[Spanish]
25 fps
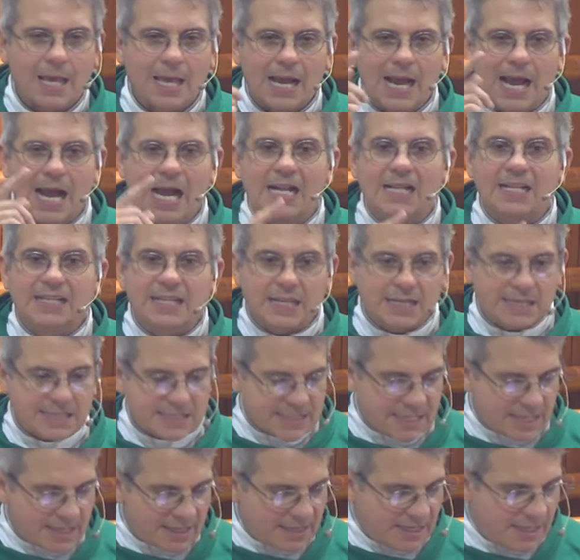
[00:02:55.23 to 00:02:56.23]
al
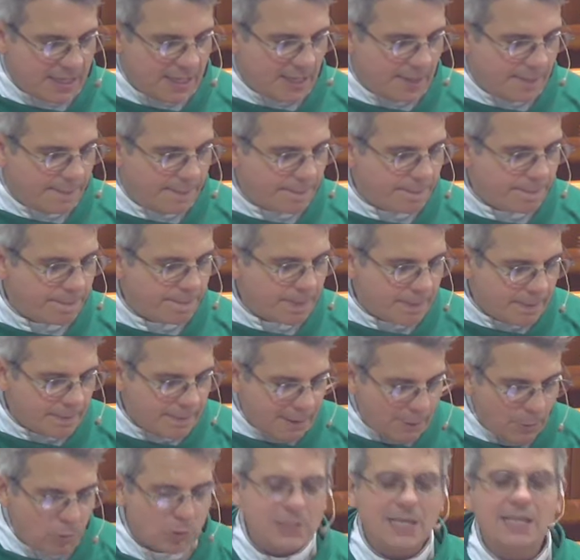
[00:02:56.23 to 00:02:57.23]
tercer día.
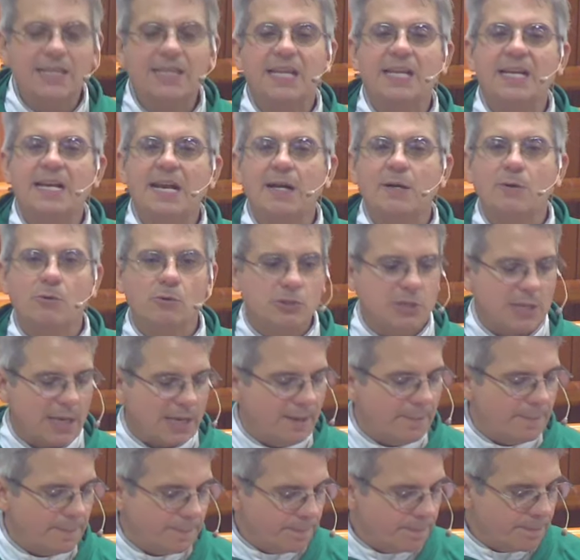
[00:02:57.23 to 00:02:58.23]
Vamos a tenernos
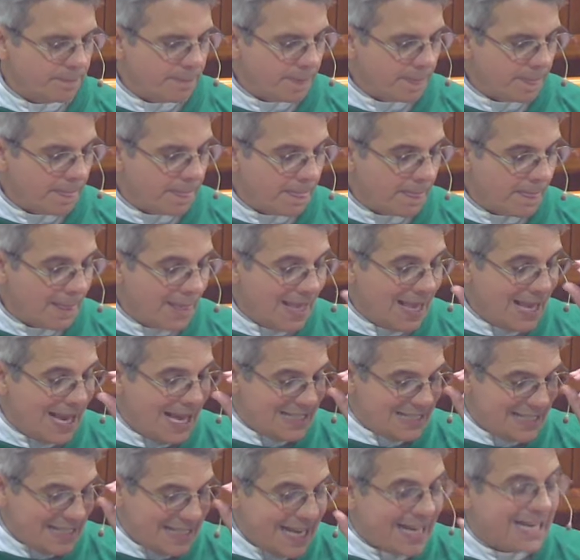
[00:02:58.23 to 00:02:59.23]
ahí.
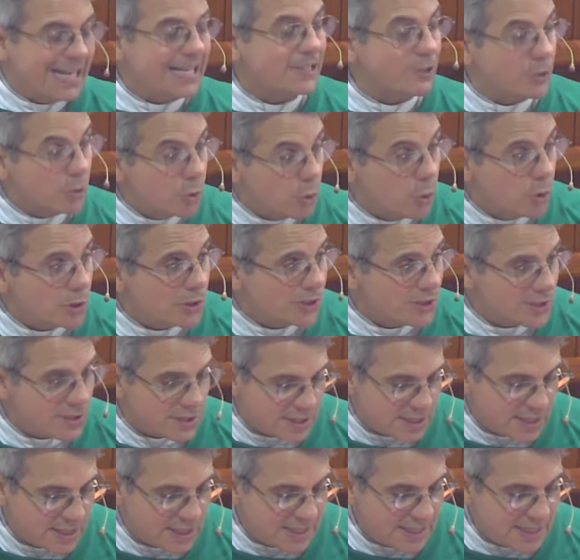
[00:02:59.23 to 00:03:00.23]
Así que
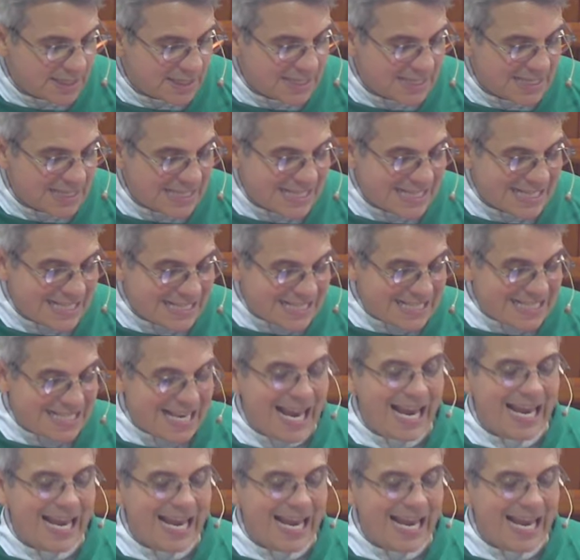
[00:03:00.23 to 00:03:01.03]
Jesús se